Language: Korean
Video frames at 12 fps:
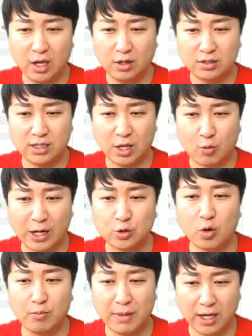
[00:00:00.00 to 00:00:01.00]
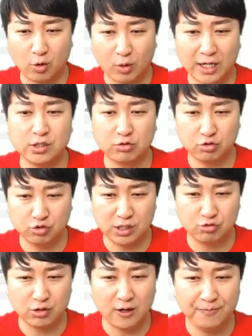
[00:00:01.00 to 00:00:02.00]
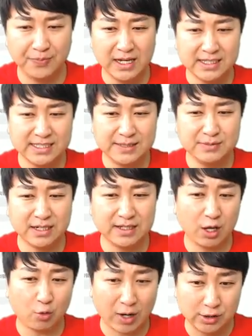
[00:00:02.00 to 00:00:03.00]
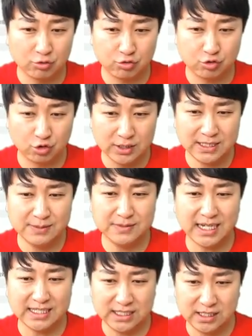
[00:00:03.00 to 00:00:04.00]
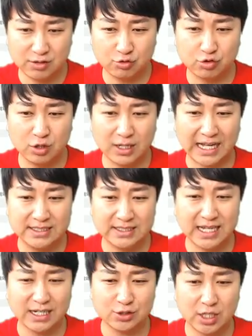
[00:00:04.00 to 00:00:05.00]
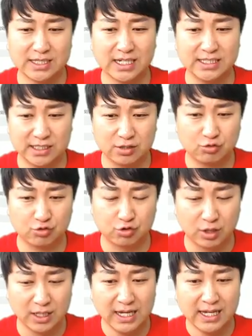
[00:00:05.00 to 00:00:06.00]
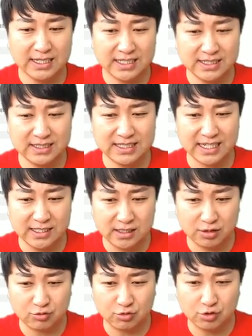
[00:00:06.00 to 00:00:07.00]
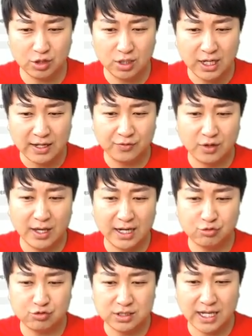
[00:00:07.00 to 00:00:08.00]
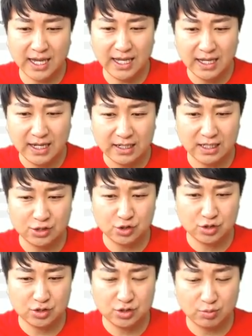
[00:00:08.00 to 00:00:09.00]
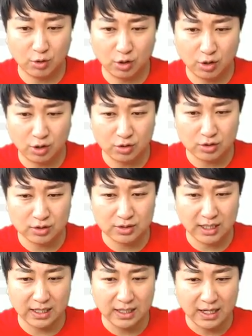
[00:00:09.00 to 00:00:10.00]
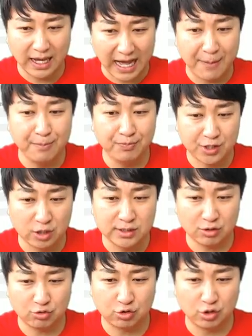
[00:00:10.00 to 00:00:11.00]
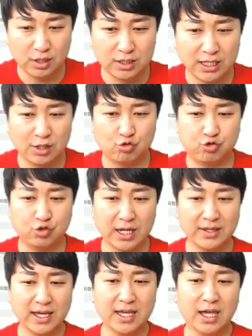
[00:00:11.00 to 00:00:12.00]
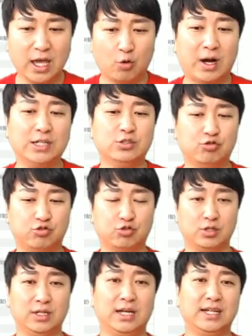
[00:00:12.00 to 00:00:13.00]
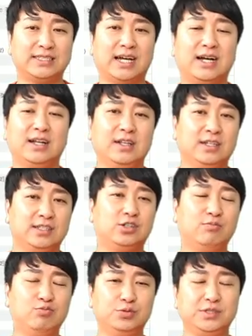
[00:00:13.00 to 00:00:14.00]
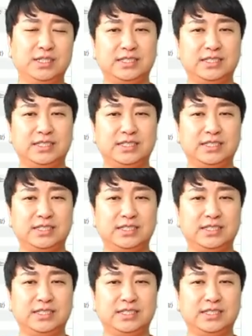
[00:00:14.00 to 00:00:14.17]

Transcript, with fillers: 근데 광동맥 관여 수술이고요. 신장 내 관여 수술, 신장 이식 수술, 간장 췌장 이식 수술, 신장 이식 수술, 뇌하 수체, 그다음 뭐, 예, 암 절제 수술, 그다음 에 두개 내 관여 수술. 자, 이런 부분이